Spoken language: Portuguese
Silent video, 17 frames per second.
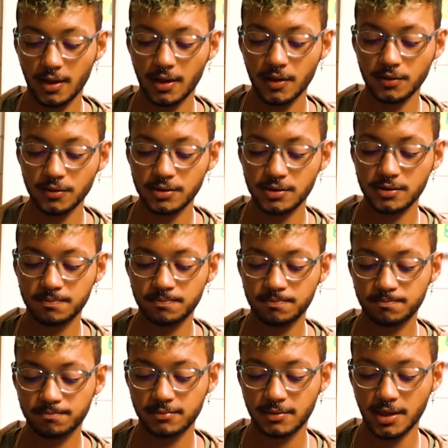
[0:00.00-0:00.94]
Eu
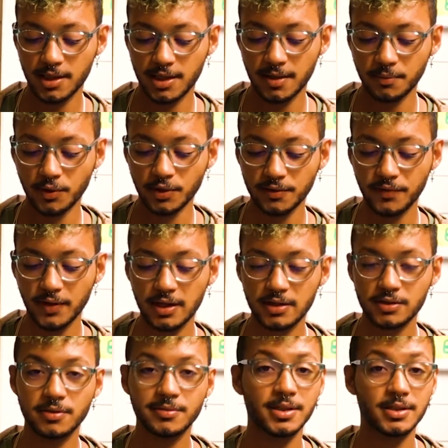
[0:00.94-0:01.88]
queria muito
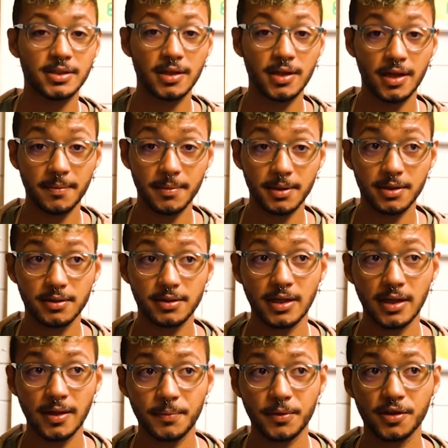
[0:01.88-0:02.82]
falar sobre cinema
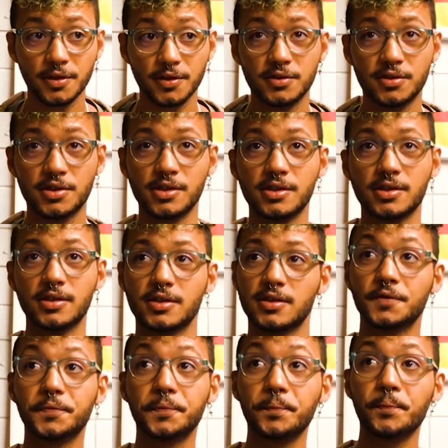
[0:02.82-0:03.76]
na época que eu
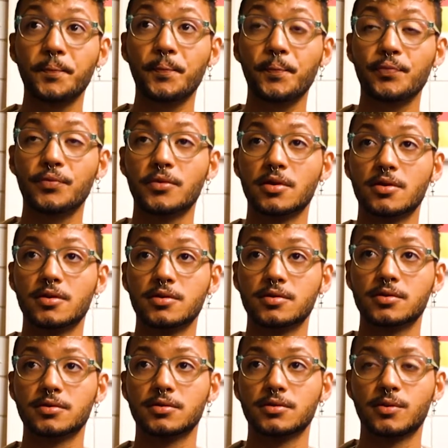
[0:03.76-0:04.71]
tinha
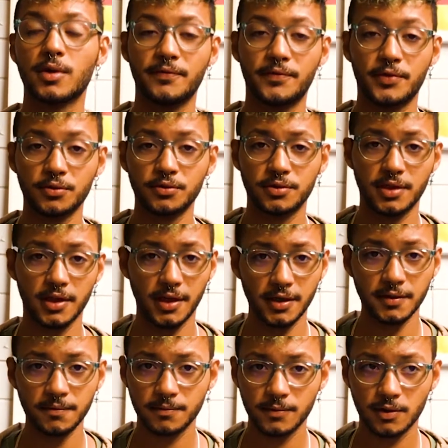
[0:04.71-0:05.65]
o
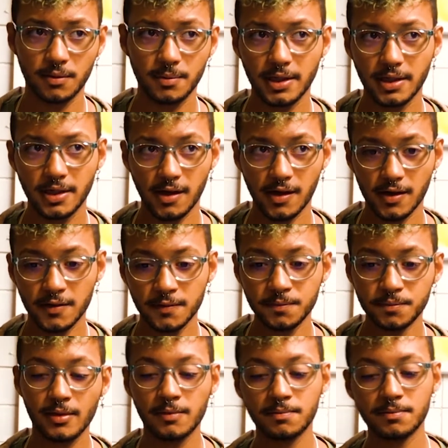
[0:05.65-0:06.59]
afrontei como ele era,
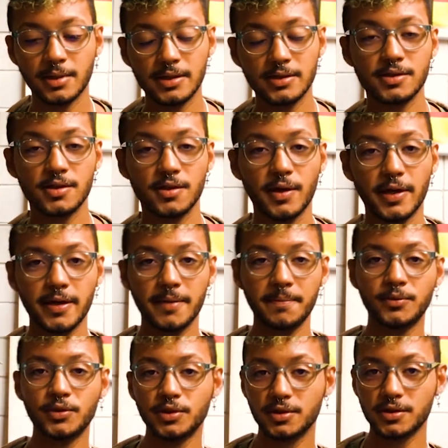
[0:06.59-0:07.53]
mas eu era
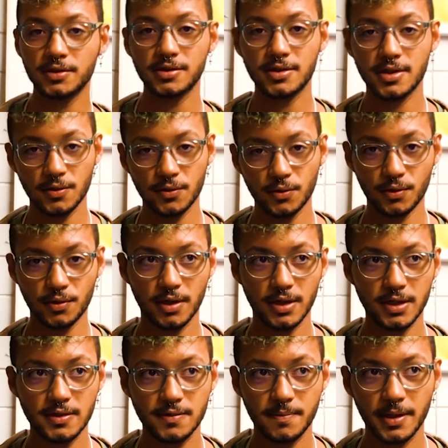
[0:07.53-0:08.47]
muito inseguro
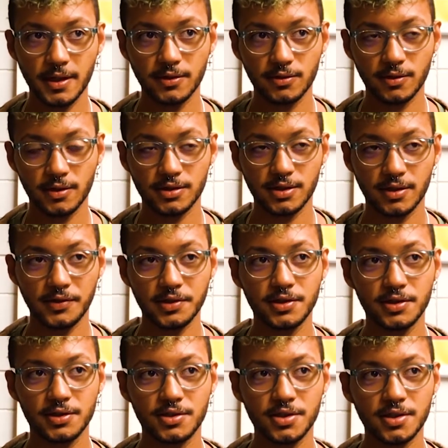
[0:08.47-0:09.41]
a respeito. Eu achava
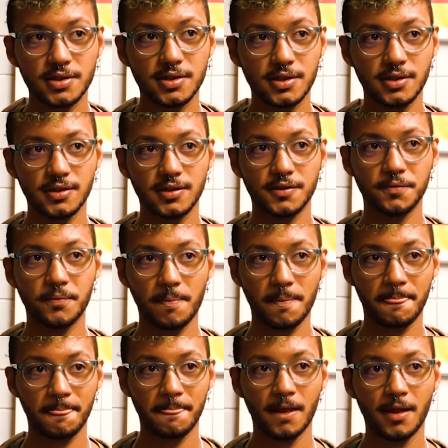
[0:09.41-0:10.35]
que tinha que
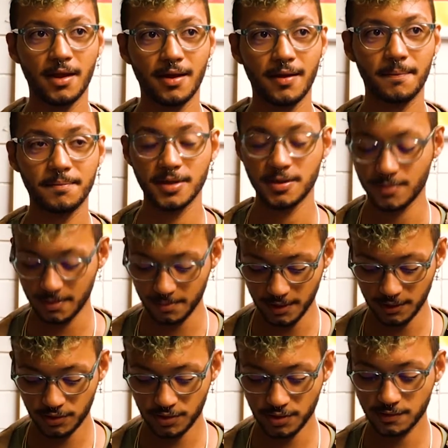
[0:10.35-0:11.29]

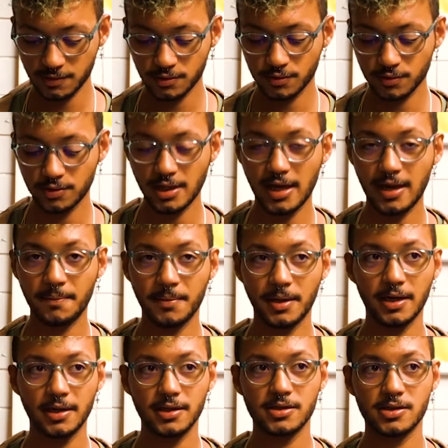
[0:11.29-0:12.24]
minimamente estudar
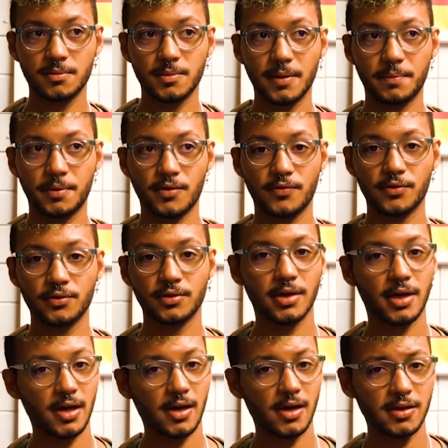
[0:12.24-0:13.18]
mais e me
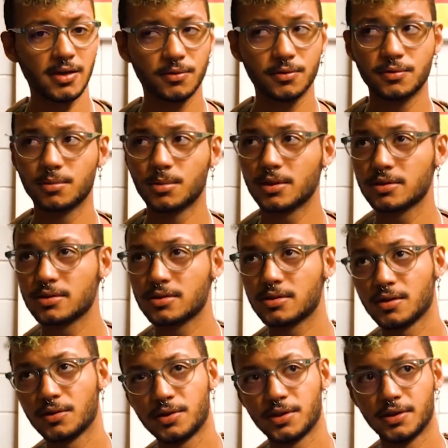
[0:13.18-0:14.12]
aprofundar em algumas
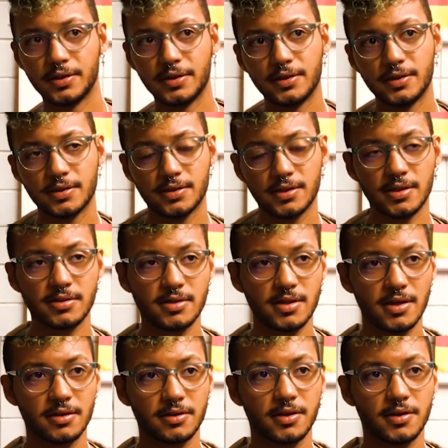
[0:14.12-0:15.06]
teorias,
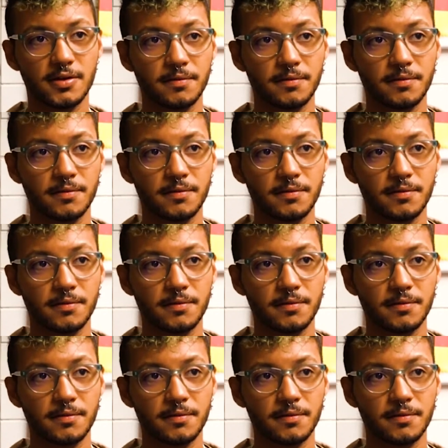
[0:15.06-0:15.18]
etc. Uh,